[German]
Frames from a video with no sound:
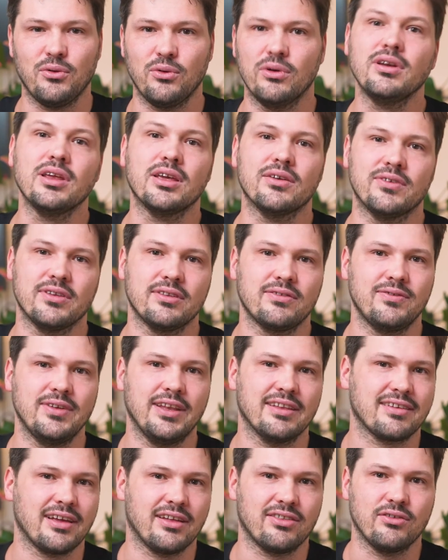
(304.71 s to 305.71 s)
ungewiss, wie
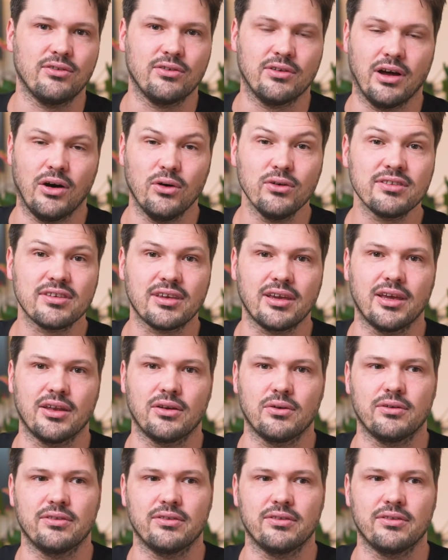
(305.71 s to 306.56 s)
das Ganze nun ausgeht.